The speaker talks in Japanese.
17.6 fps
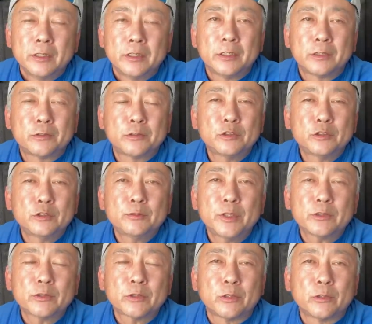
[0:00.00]
えー、
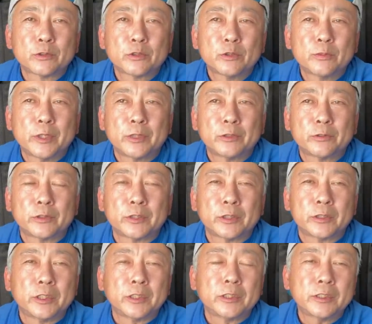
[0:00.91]
車とかオートバイとか
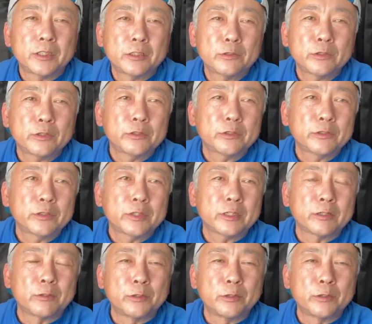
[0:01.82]
でディテールをね、